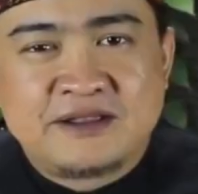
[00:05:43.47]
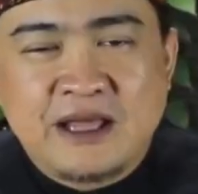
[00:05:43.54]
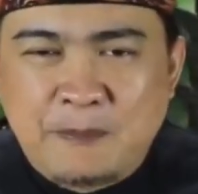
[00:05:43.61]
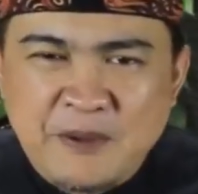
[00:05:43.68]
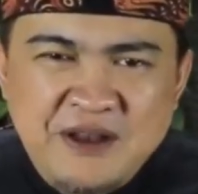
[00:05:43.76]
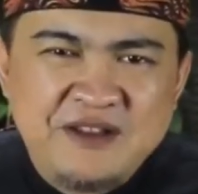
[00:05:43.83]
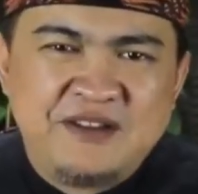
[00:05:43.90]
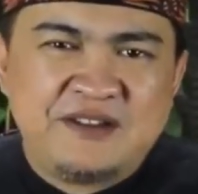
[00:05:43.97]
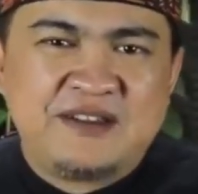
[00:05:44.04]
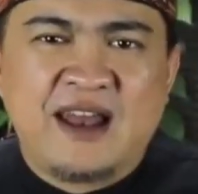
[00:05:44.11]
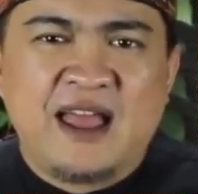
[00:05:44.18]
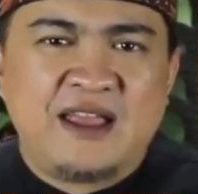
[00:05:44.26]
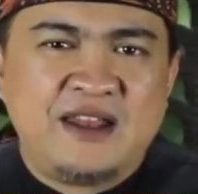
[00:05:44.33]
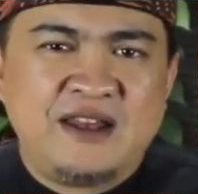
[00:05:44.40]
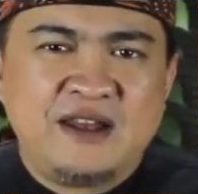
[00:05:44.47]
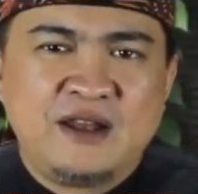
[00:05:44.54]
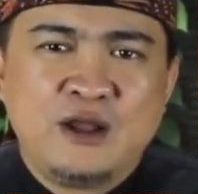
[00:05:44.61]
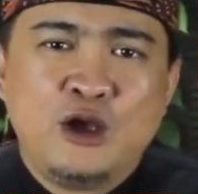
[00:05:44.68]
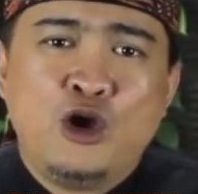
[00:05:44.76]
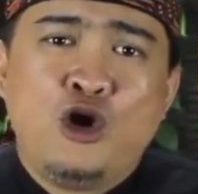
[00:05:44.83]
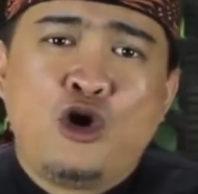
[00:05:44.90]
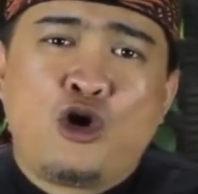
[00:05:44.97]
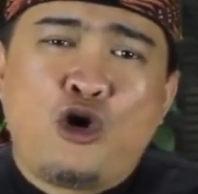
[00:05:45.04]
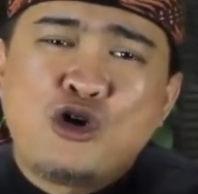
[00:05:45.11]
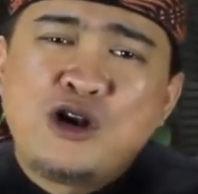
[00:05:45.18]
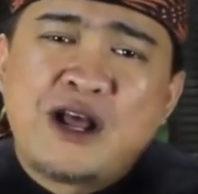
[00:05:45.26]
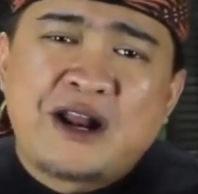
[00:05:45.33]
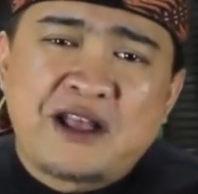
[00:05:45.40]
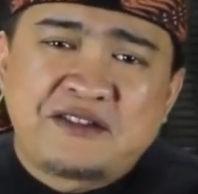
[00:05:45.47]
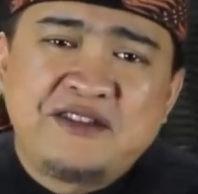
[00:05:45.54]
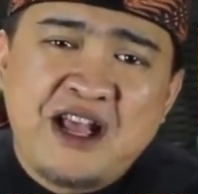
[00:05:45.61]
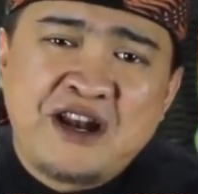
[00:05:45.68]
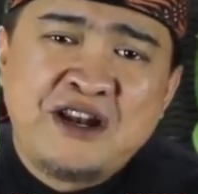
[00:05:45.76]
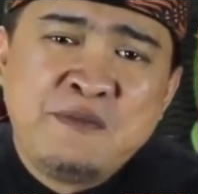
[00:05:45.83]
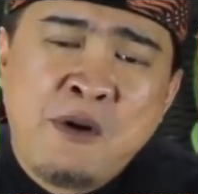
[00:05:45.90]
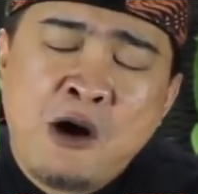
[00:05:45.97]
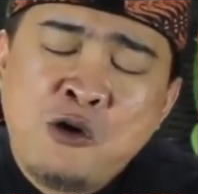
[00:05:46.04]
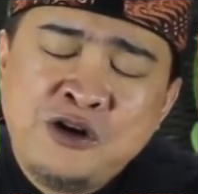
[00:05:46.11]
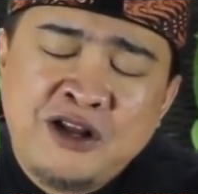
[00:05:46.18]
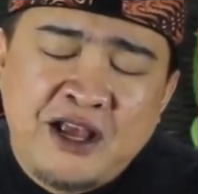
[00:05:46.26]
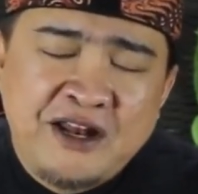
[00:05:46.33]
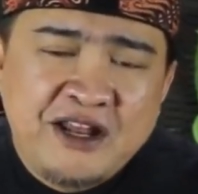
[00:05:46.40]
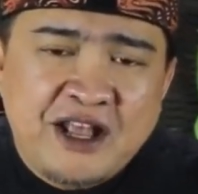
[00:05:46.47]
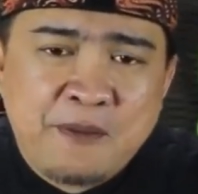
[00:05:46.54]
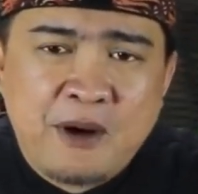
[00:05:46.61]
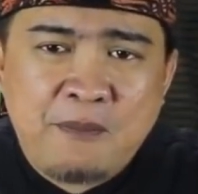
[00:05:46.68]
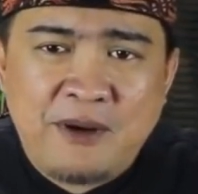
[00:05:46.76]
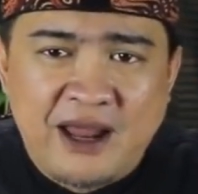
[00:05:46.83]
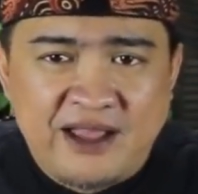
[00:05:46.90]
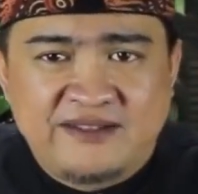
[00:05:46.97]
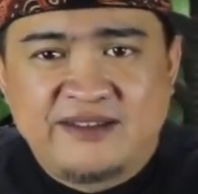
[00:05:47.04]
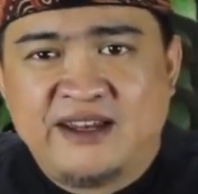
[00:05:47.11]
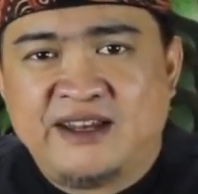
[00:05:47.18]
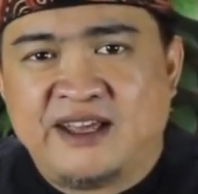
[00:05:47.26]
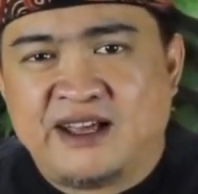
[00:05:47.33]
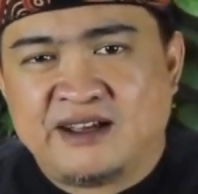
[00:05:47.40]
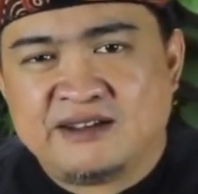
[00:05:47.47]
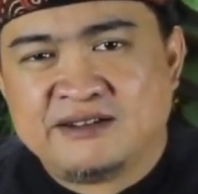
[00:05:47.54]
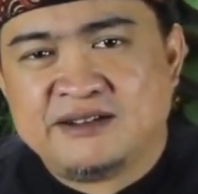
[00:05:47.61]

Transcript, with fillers: Tapi di sisi lain, kok narasi yang dibangunnya ini kebablasan ya?